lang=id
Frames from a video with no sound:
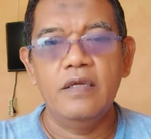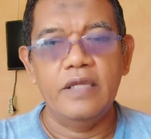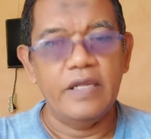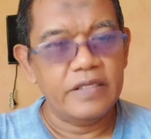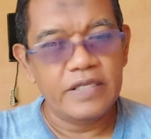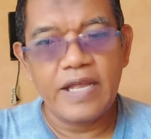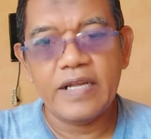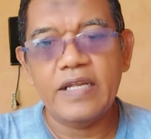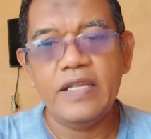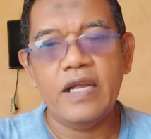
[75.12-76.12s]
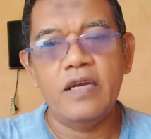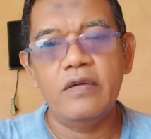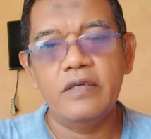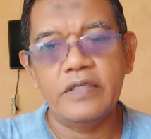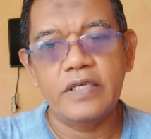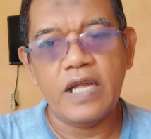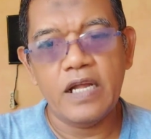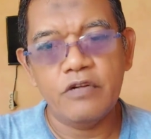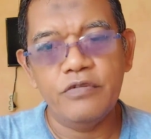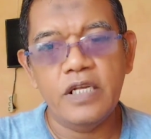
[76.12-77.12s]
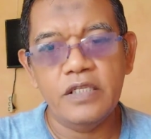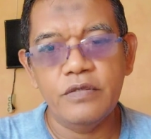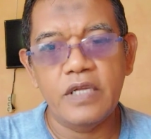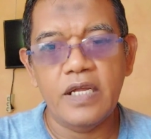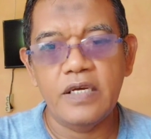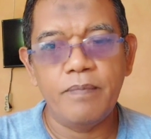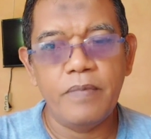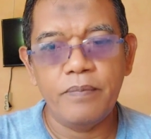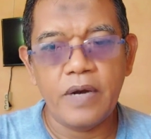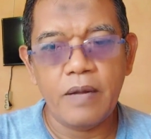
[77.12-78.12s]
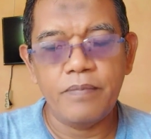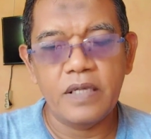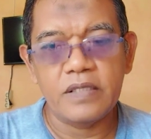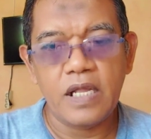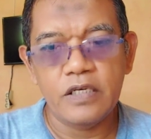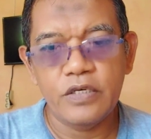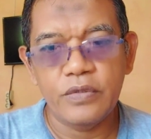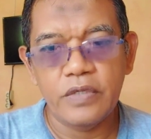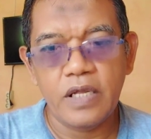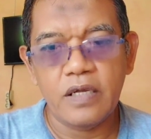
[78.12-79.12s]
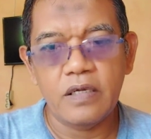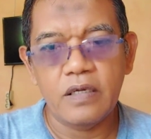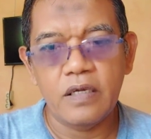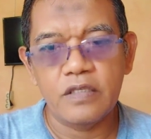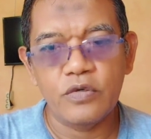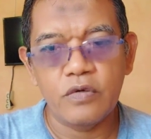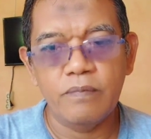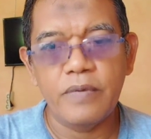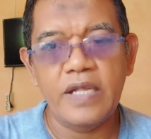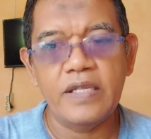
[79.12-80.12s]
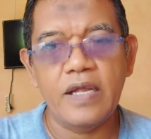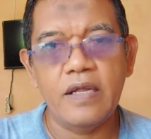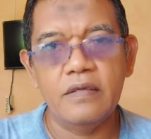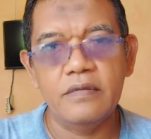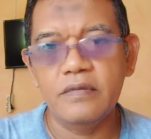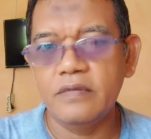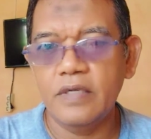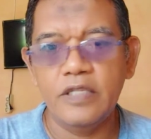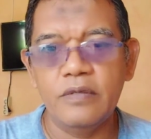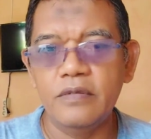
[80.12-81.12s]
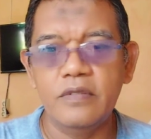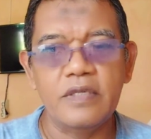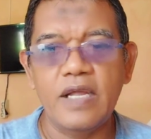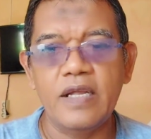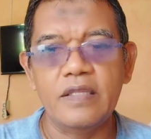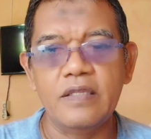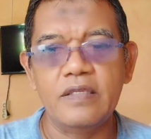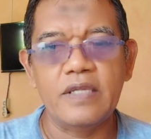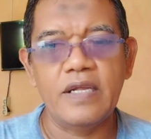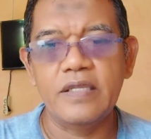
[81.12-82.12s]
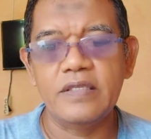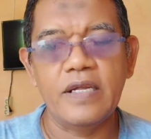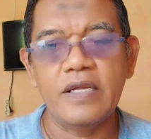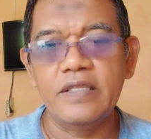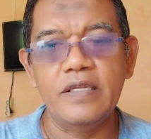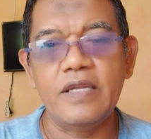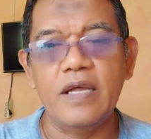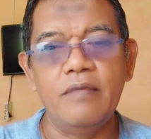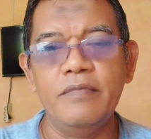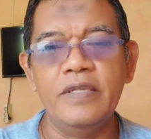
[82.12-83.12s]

Ya, yang celakanya kalau di akunnya sudah ada beberapa saldo yang eh, cukup banyak, itu sangat sangat sangat tidak